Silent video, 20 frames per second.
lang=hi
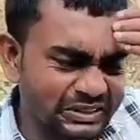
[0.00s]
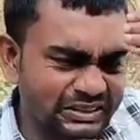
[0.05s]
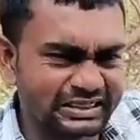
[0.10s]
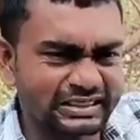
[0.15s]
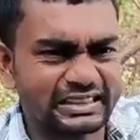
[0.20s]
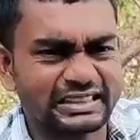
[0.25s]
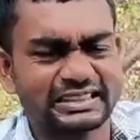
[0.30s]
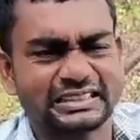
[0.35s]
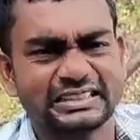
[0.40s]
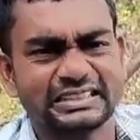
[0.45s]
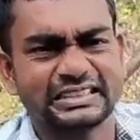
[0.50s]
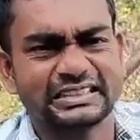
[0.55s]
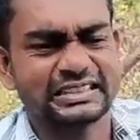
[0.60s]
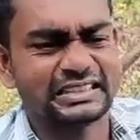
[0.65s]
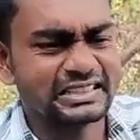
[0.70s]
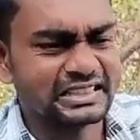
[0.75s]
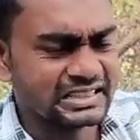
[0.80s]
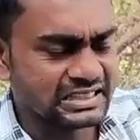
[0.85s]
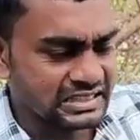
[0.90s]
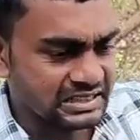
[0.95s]
गोली खाकर
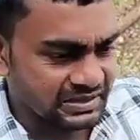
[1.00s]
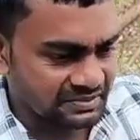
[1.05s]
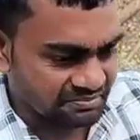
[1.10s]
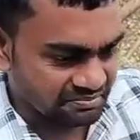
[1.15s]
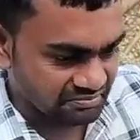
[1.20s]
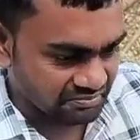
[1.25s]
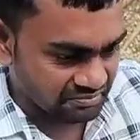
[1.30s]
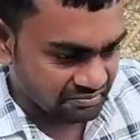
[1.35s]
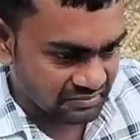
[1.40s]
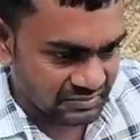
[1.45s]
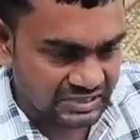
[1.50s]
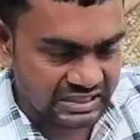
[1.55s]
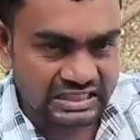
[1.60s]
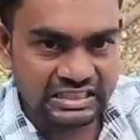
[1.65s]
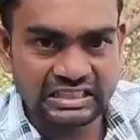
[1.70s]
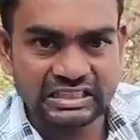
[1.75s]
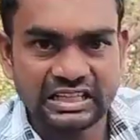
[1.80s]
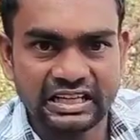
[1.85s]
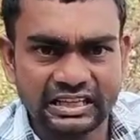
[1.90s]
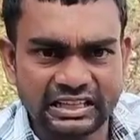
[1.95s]

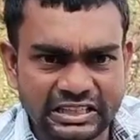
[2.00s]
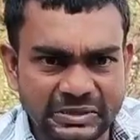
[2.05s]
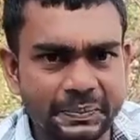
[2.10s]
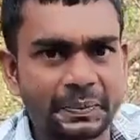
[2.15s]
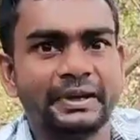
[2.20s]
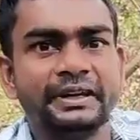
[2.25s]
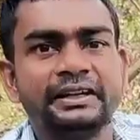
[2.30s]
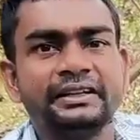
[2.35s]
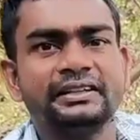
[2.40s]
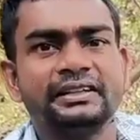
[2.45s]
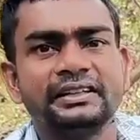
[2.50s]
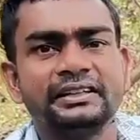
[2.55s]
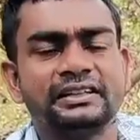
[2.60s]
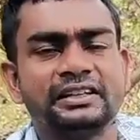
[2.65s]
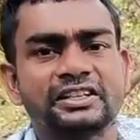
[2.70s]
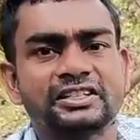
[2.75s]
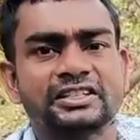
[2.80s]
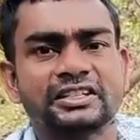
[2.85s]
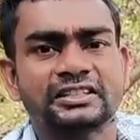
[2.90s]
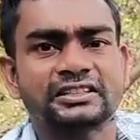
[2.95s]
मैंने एक्सप्लेन नहीं
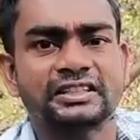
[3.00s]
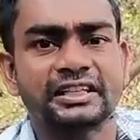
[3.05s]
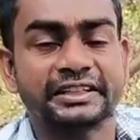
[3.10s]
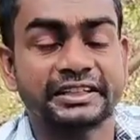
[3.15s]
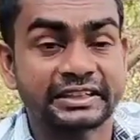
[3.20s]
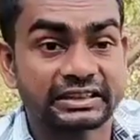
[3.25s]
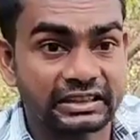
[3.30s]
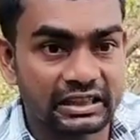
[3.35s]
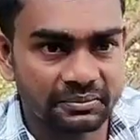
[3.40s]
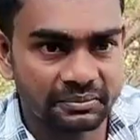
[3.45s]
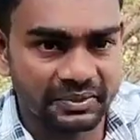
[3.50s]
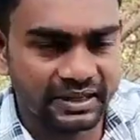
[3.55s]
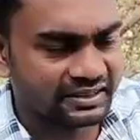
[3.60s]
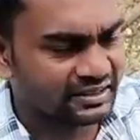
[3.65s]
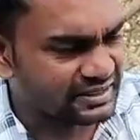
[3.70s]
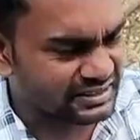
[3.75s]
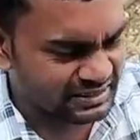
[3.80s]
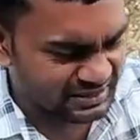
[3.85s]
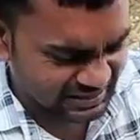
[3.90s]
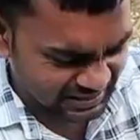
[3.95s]
कर सकते हैं कितना
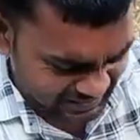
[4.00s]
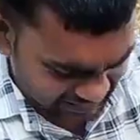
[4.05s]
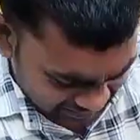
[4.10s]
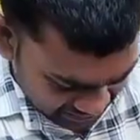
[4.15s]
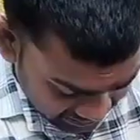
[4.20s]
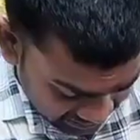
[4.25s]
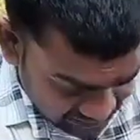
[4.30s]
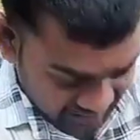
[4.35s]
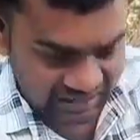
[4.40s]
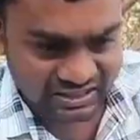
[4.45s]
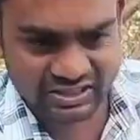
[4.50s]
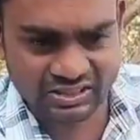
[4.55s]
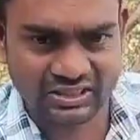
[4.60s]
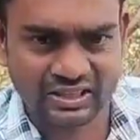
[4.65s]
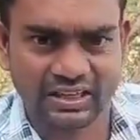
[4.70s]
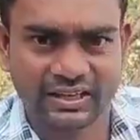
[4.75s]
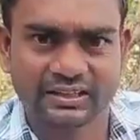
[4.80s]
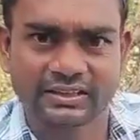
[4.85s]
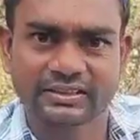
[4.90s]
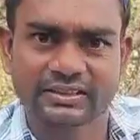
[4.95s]
मेहनत कितना
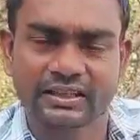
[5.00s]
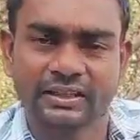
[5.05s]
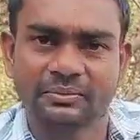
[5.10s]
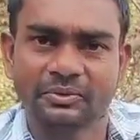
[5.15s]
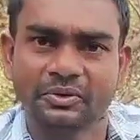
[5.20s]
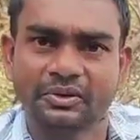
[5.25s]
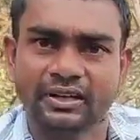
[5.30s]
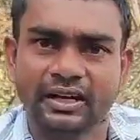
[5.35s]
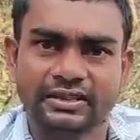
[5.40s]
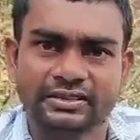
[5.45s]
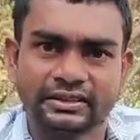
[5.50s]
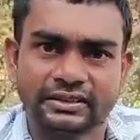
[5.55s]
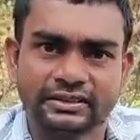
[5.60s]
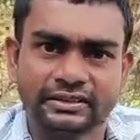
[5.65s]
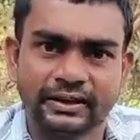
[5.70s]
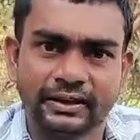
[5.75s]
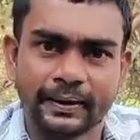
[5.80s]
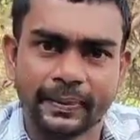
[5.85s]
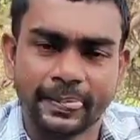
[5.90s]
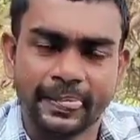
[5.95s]
कष्टकारी से हम लोग राज
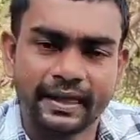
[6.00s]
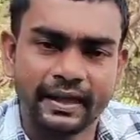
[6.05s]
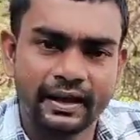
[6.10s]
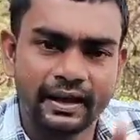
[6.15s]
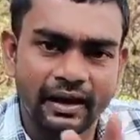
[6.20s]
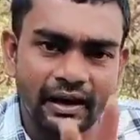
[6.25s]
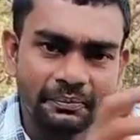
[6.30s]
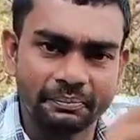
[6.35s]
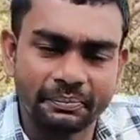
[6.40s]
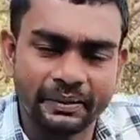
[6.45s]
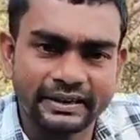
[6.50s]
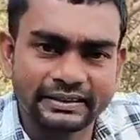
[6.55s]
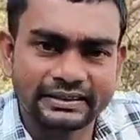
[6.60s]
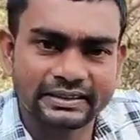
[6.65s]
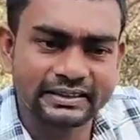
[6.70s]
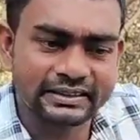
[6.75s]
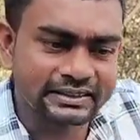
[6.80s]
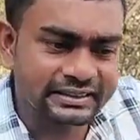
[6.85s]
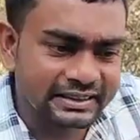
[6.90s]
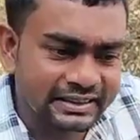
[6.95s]
लिए हैं अब
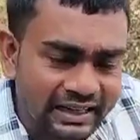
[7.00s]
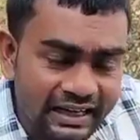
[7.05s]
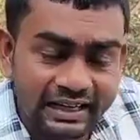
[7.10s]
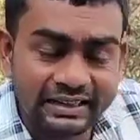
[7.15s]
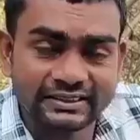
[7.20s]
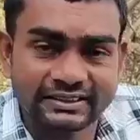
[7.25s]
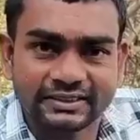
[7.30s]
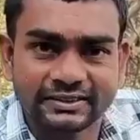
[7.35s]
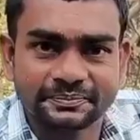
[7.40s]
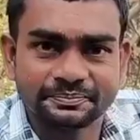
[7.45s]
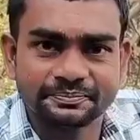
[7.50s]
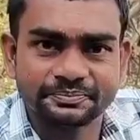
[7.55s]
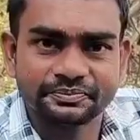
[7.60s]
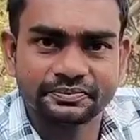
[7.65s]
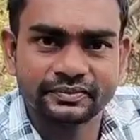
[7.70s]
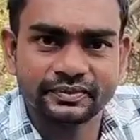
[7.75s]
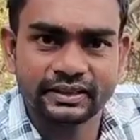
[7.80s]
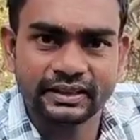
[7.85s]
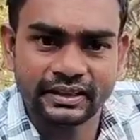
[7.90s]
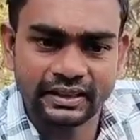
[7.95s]
बात करते हैं आज
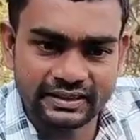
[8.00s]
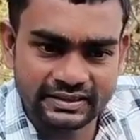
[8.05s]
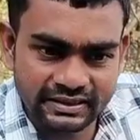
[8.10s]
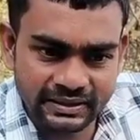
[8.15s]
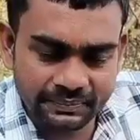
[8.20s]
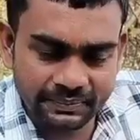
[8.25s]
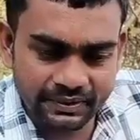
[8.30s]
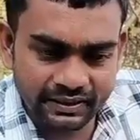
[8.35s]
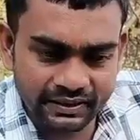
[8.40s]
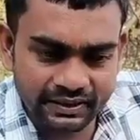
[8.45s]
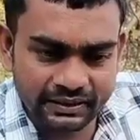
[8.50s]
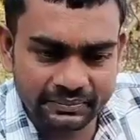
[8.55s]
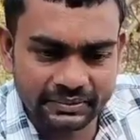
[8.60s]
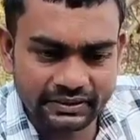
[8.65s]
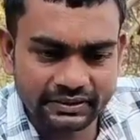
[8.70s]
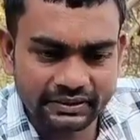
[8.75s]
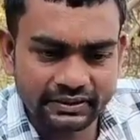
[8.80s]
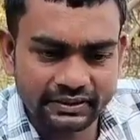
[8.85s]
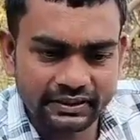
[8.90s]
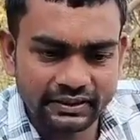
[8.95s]
इससे पहले
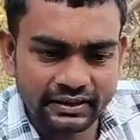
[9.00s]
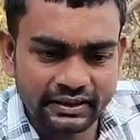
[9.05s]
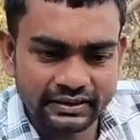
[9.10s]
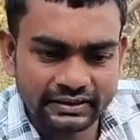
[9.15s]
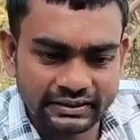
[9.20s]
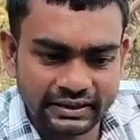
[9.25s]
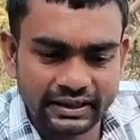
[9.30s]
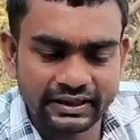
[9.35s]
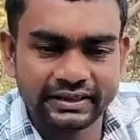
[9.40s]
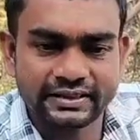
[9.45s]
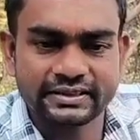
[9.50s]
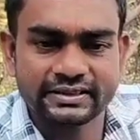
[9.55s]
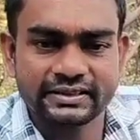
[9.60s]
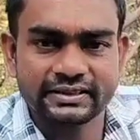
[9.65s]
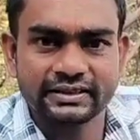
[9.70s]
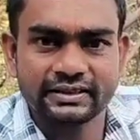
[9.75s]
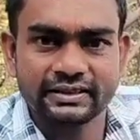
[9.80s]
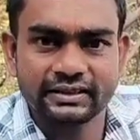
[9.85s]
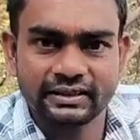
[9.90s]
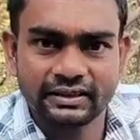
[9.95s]
भी तेईस